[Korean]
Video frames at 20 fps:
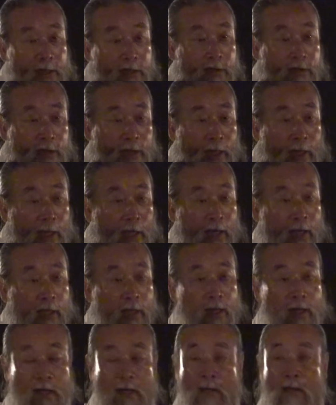있는데
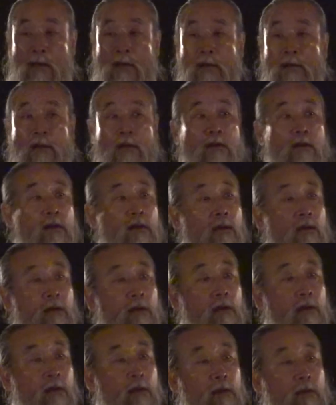
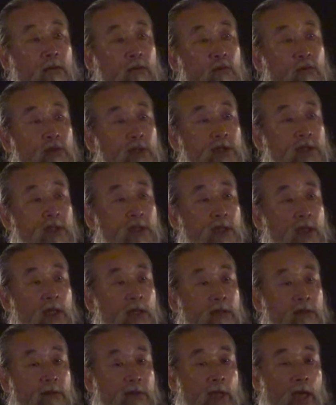우리
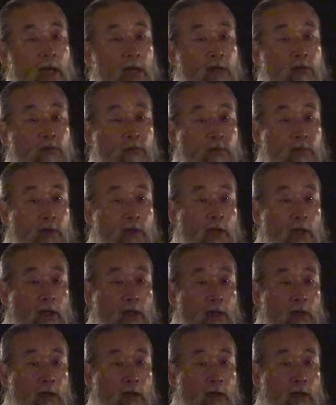신계는 그게 하나도 없는 거야?